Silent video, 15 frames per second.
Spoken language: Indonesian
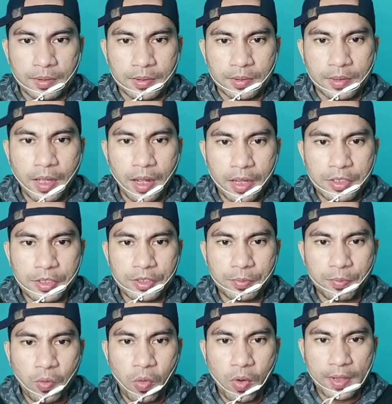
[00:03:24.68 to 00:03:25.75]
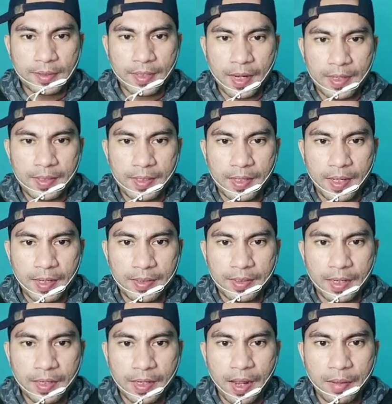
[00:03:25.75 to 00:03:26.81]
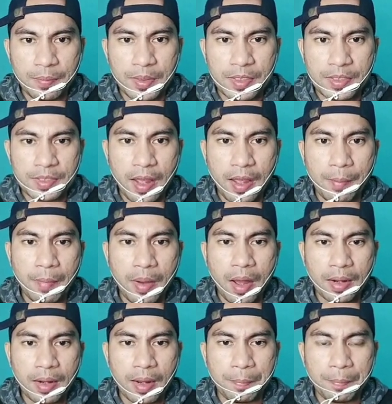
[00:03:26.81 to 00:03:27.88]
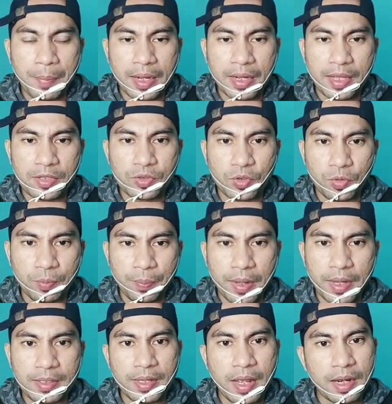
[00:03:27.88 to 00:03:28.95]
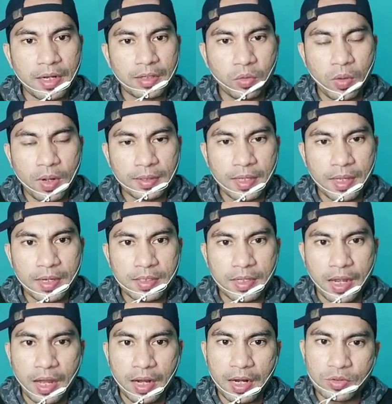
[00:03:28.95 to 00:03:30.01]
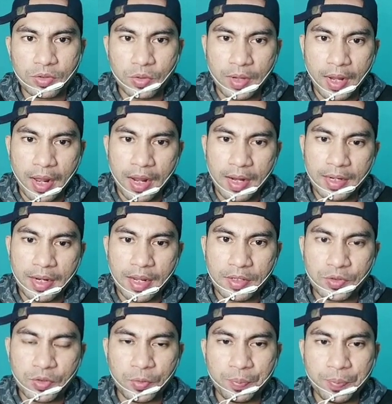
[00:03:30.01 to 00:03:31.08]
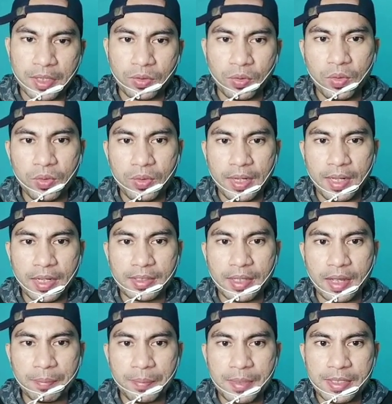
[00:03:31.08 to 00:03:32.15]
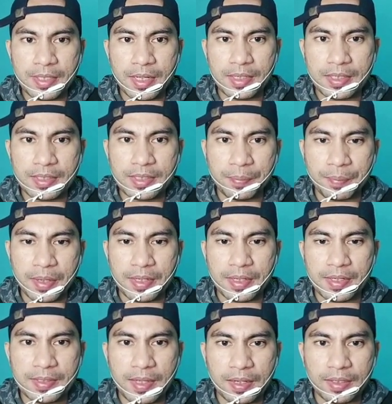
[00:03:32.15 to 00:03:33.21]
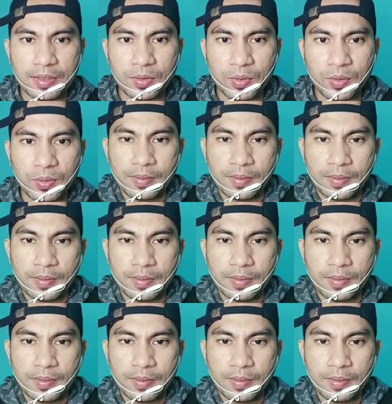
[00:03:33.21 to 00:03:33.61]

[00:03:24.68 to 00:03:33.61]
Guys, buat kalian yang nggak bisa makan pakai sumpit, jangan khawatir sekarang sudah ada sumpit unik yang bisa dijepit di jari itu.